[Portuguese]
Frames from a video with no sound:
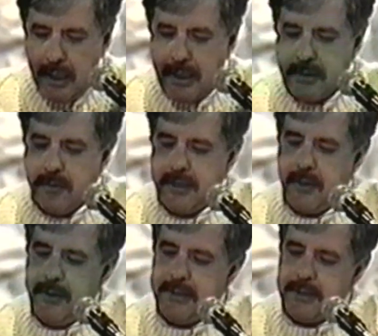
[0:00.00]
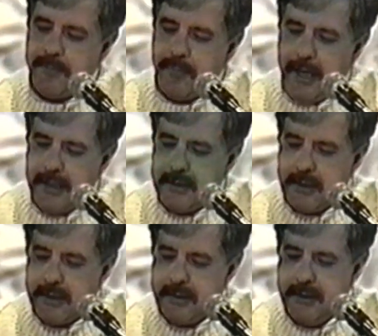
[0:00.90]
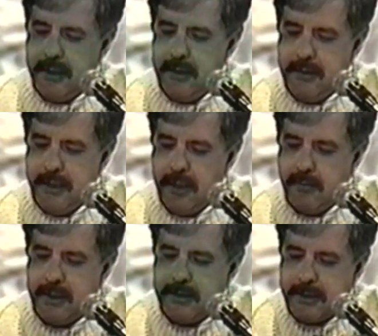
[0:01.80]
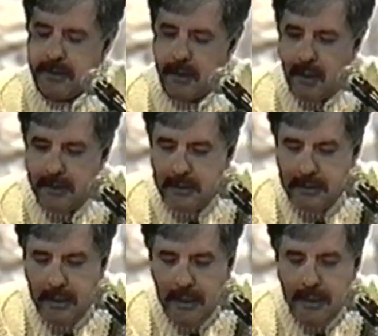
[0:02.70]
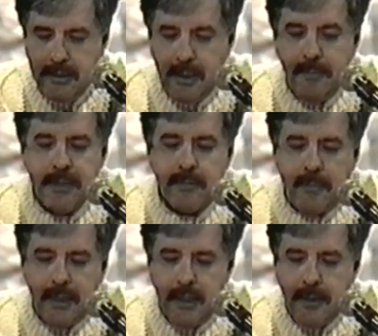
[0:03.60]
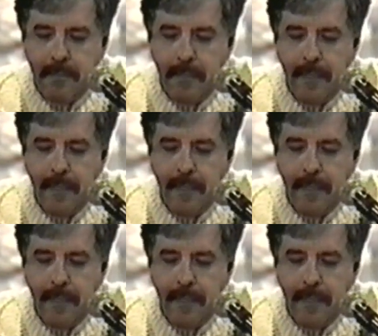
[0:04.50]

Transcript: As consequências práticas serão desastrosas da mesma maneira,